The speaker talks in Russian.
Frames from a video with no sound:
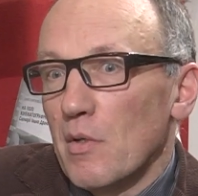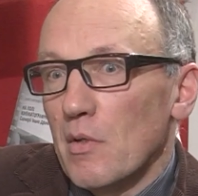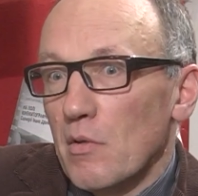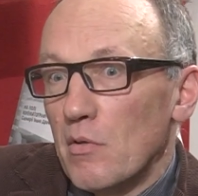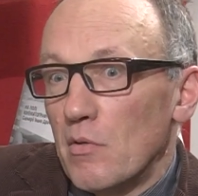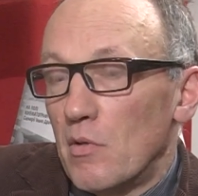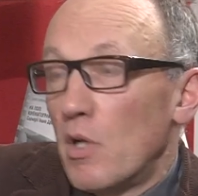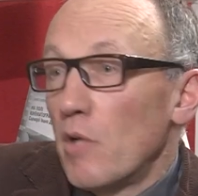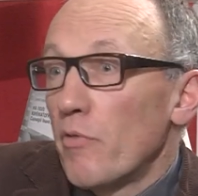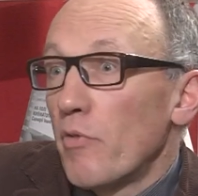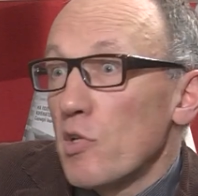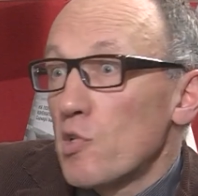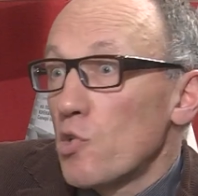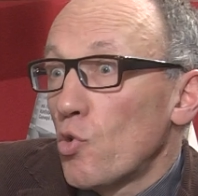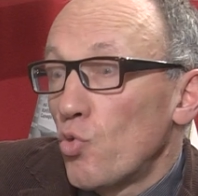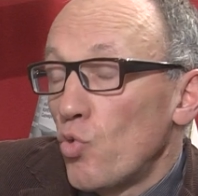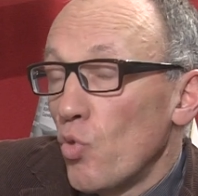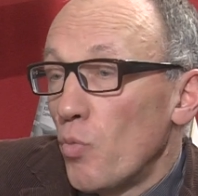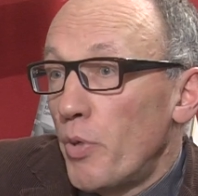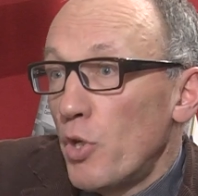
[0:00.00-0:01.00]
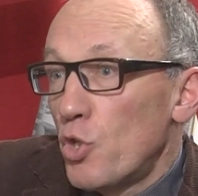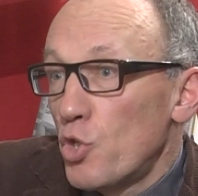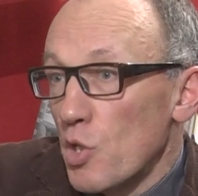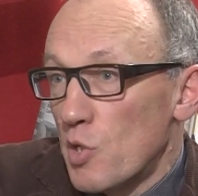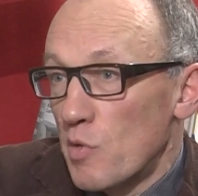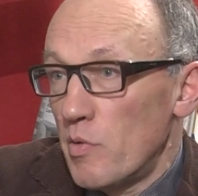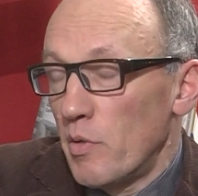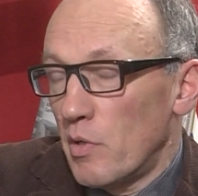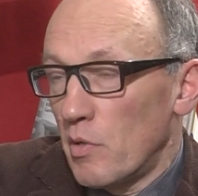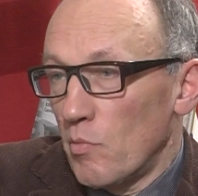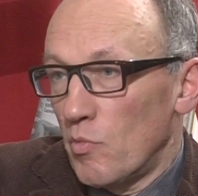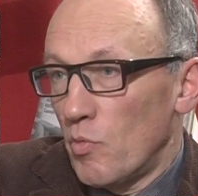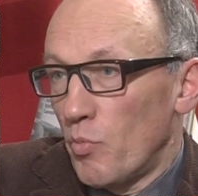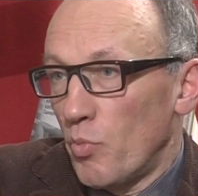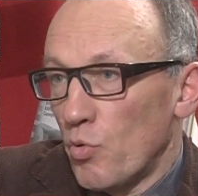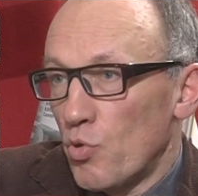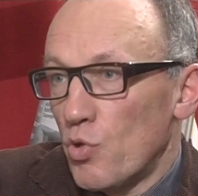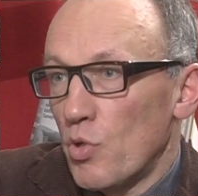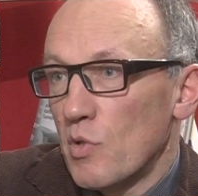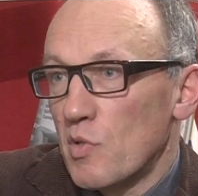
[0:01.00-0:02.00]
Для вас кто предшественником-то,
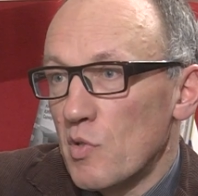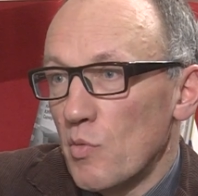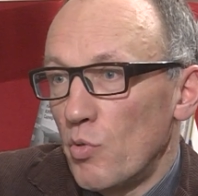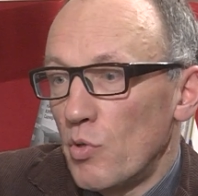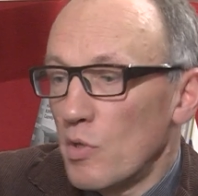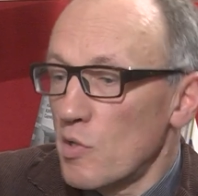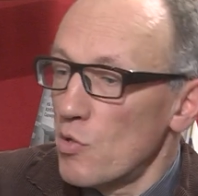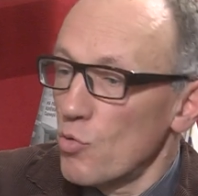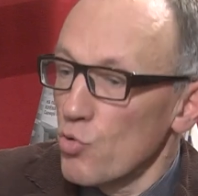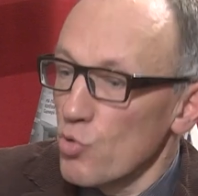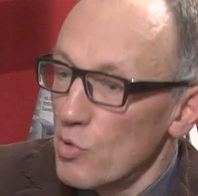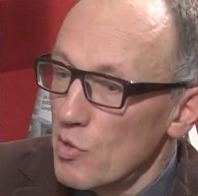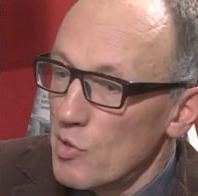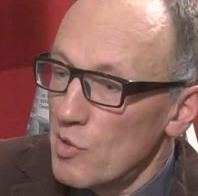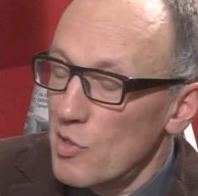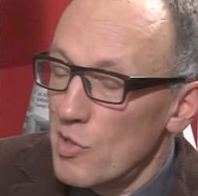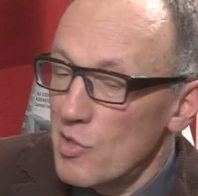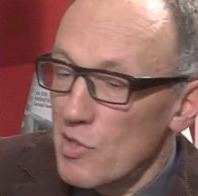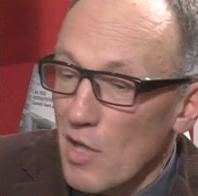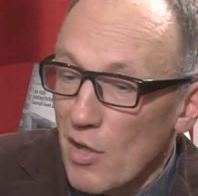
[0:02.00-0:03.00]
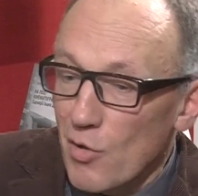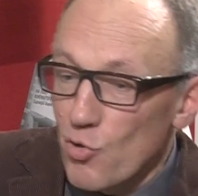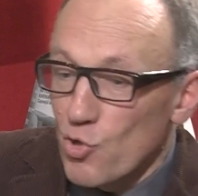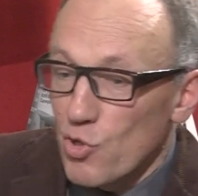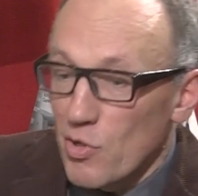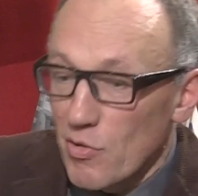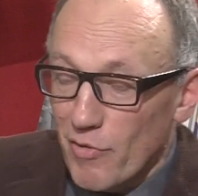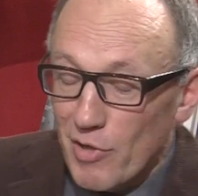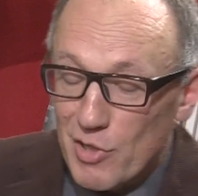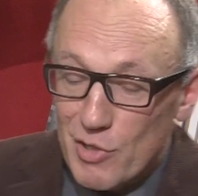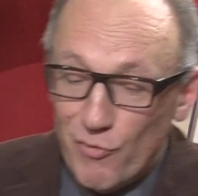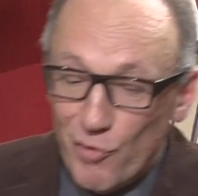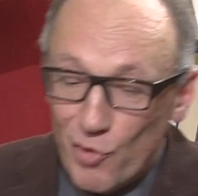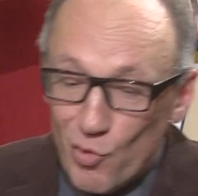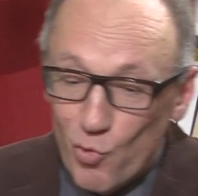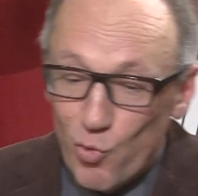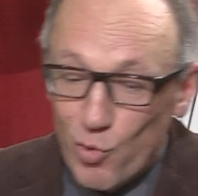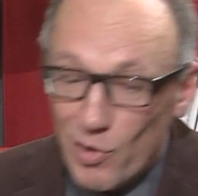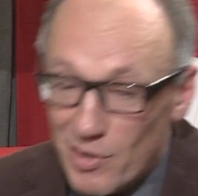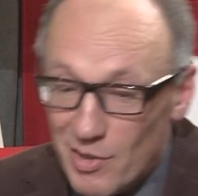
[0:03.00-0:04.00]
получается, был? Если уж не стесняющие вас
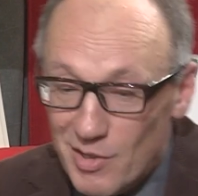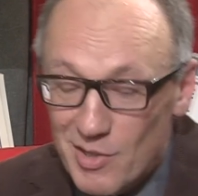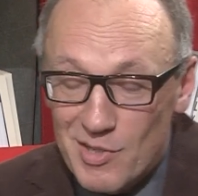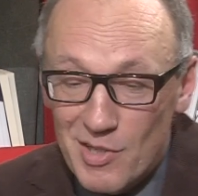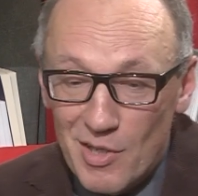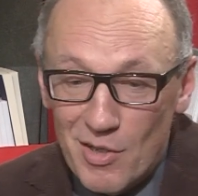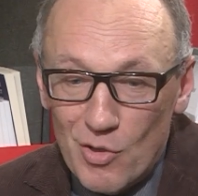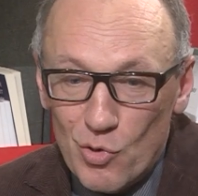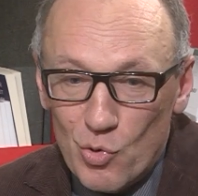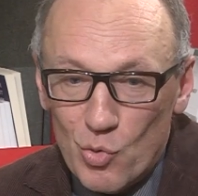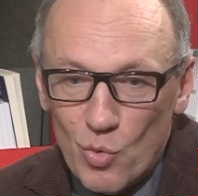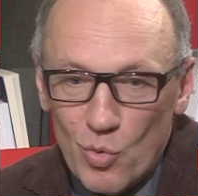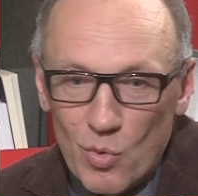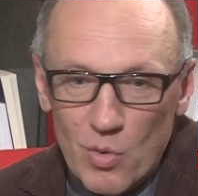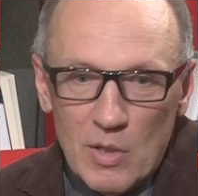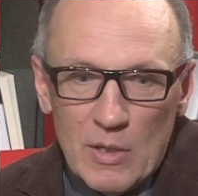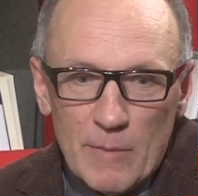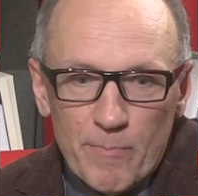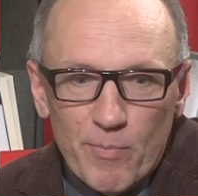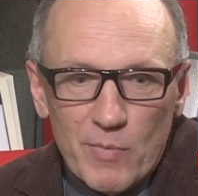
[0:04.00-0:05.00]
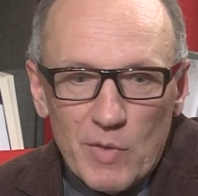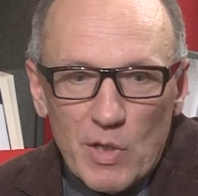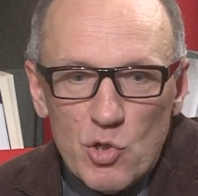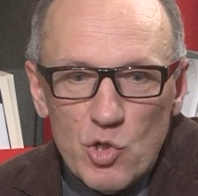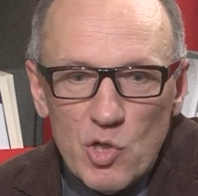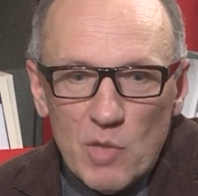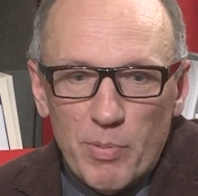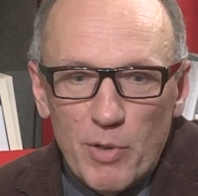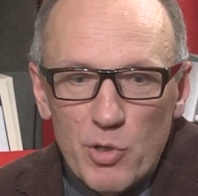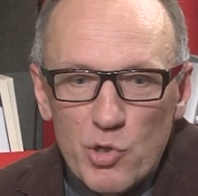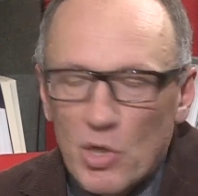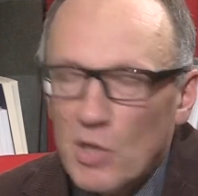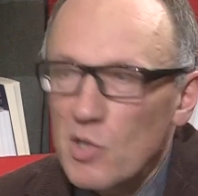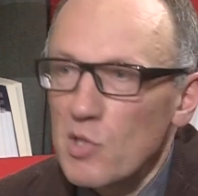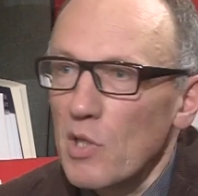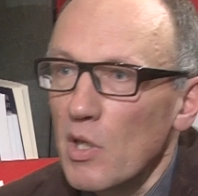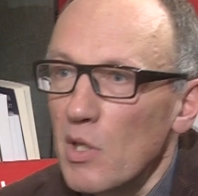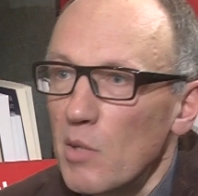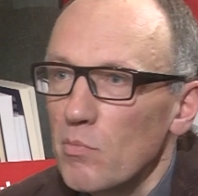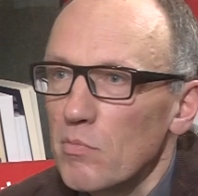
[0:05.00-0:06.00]
фигуры и тени, то на чьих плечах
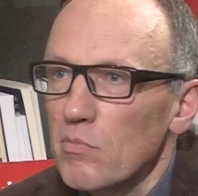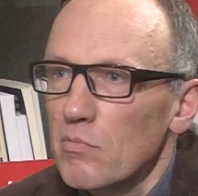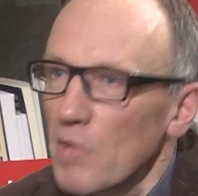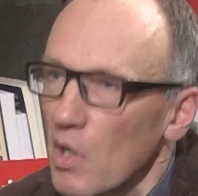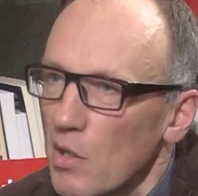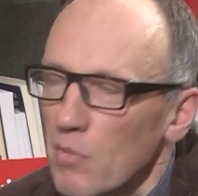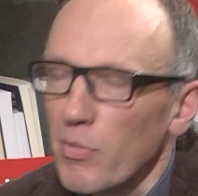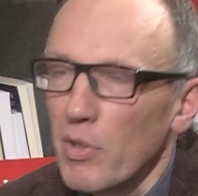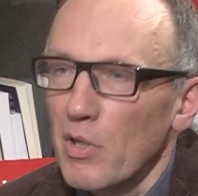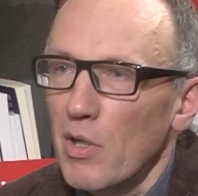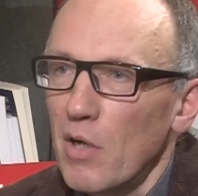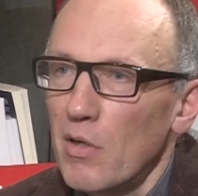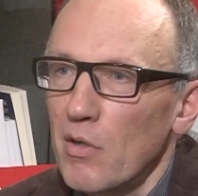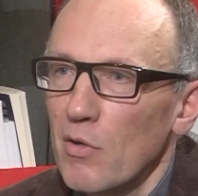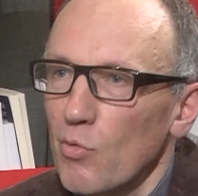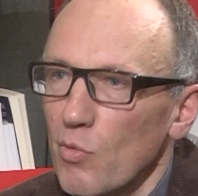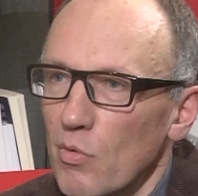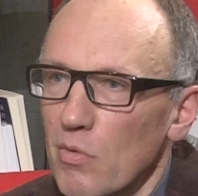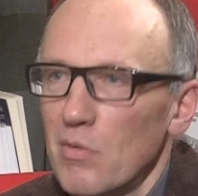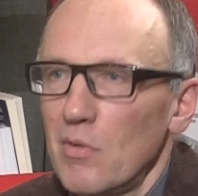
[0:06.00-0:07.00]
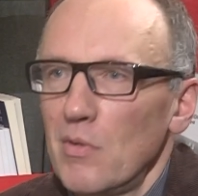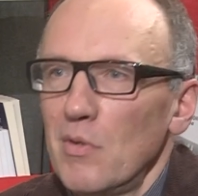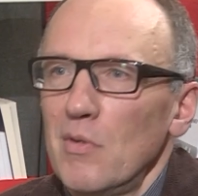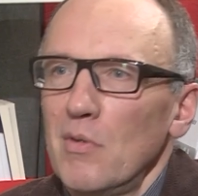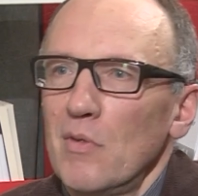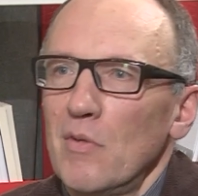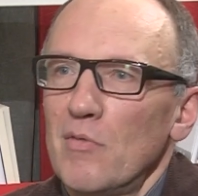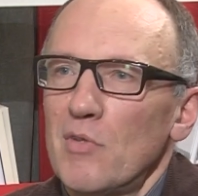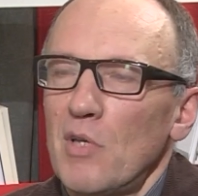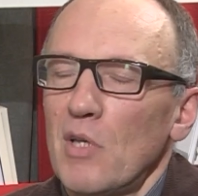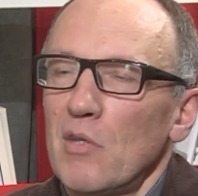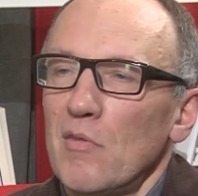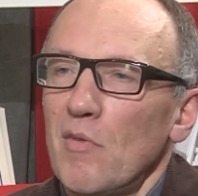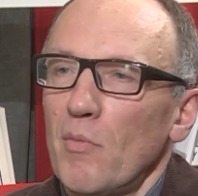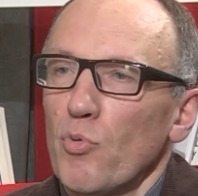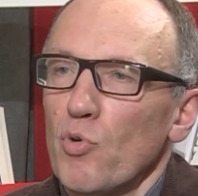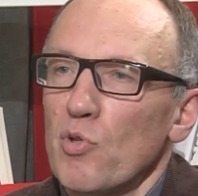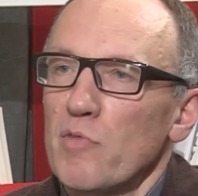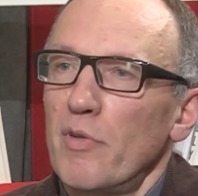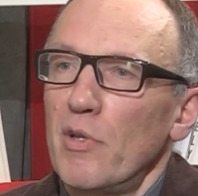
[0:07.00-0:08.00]
стоим? Так банально, но всякий
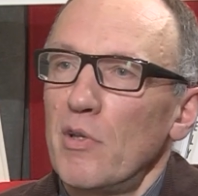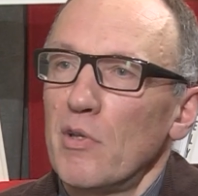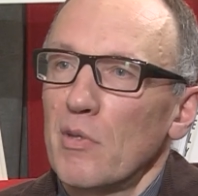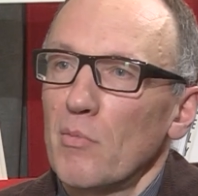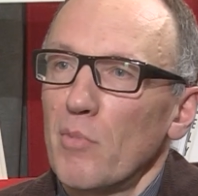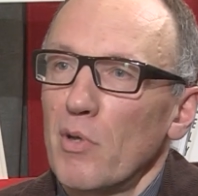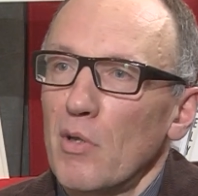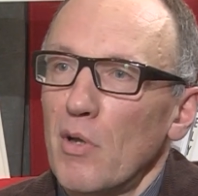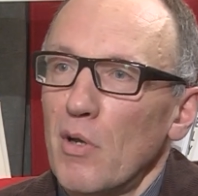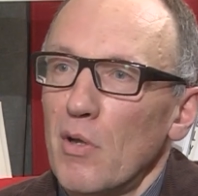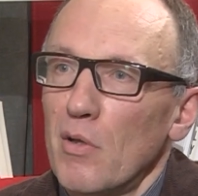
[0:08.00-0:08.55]
вопрос великий, банальный.